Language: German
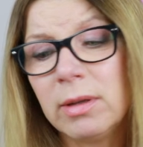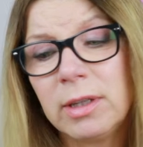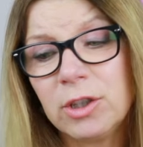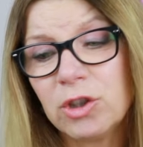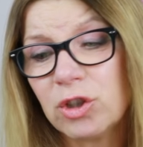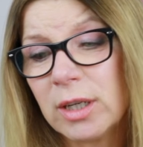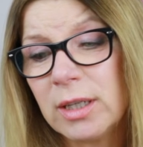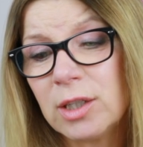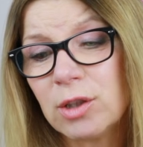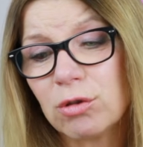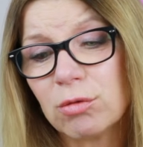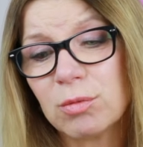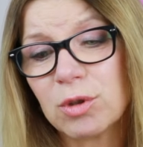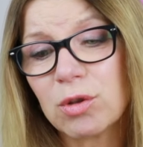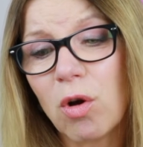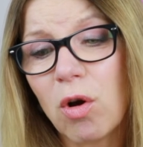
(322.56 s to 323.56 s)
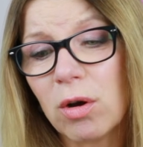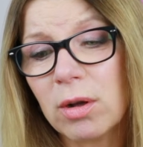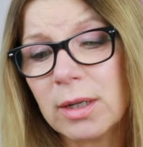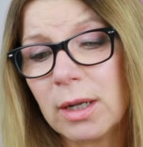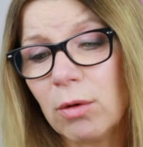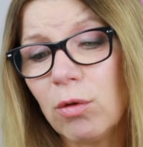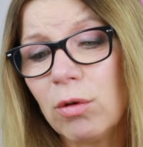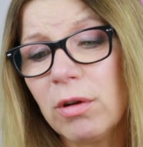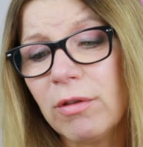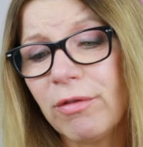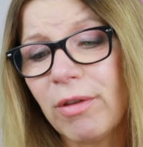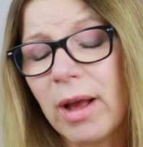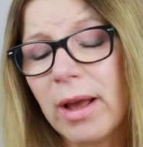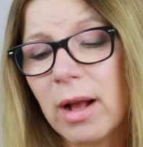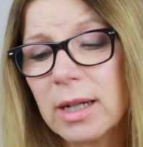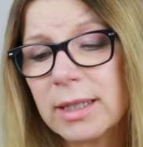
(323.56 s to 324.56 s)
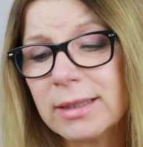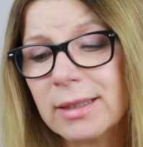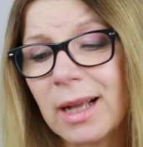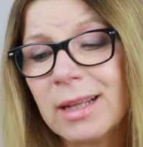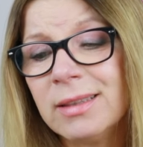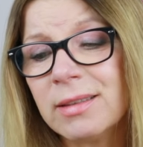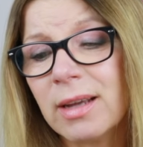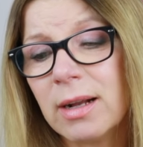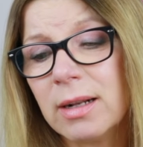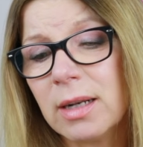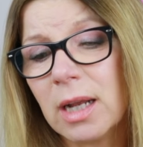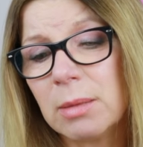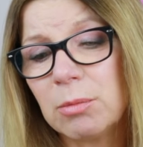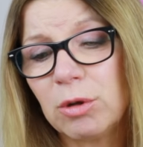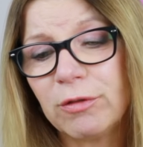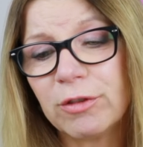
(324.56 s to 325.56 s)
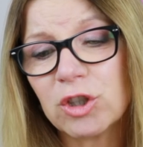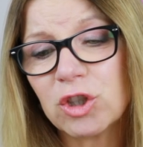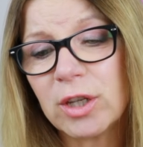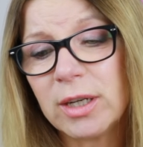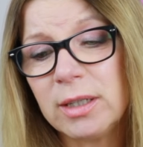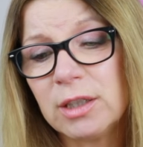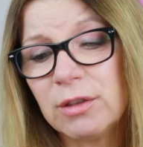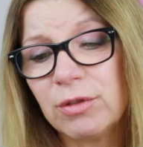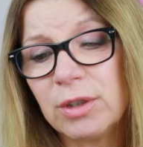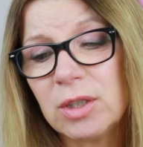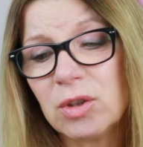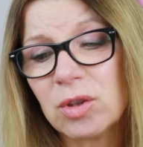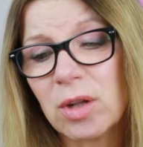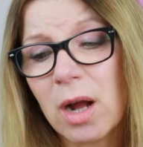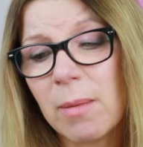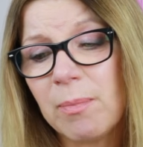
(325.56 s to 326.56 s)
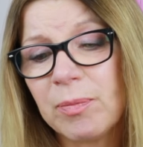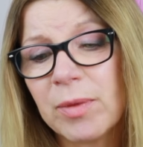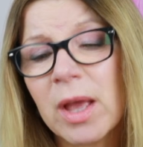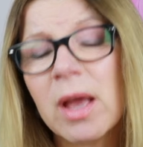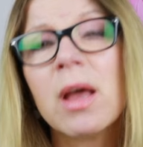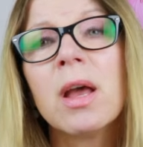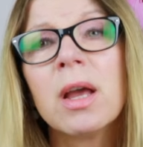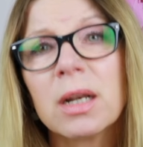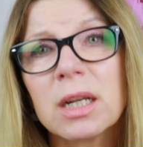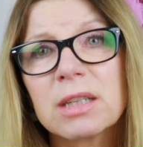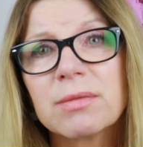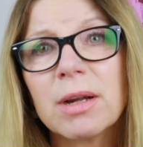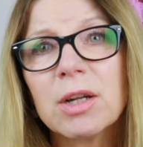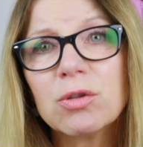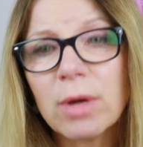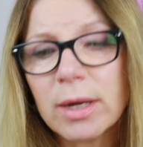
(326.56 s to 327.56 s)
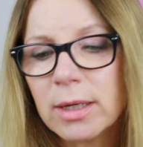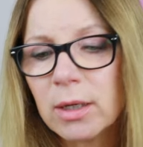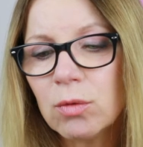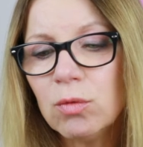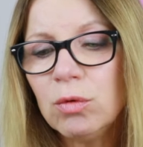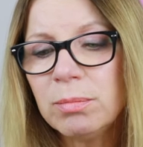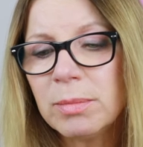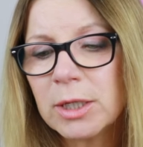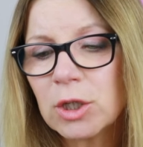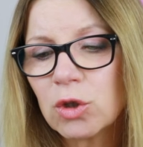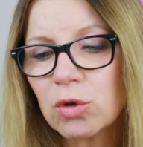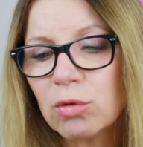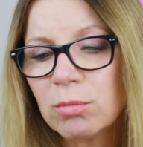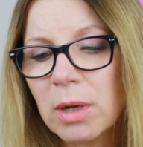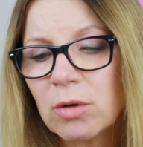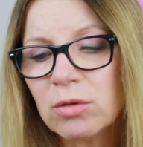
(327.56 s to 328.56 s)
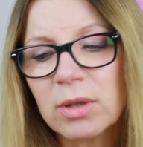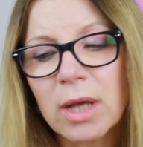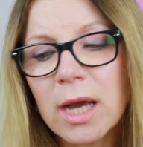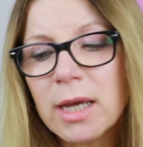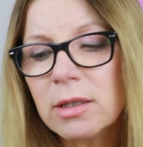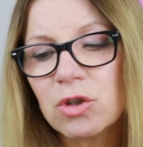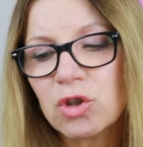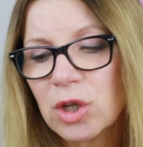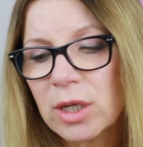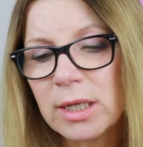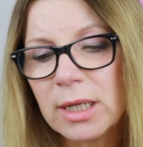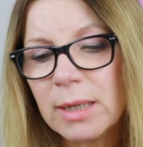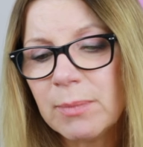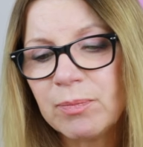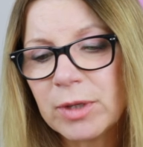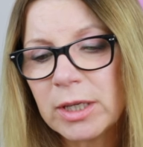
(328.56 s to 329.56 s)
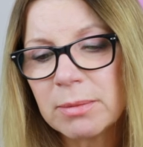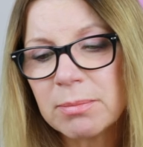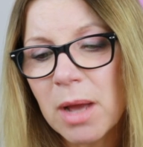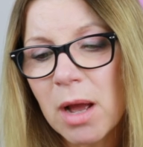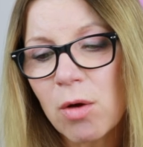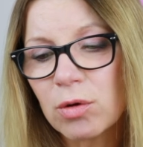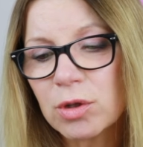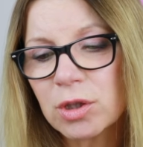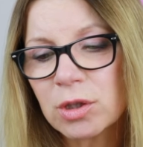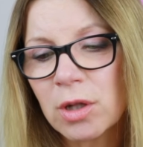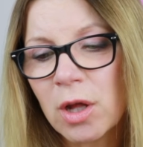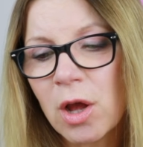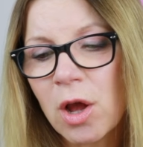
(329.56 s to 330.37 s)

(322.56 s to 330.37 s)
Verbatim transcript: Ihn ständig zu umsorgen, den Rücken frei halten, Anteilnahme und Verständnis für ihn zu haben, das war so eine Gutmenschnummer und reichte Jenny eben nicht mehr aus.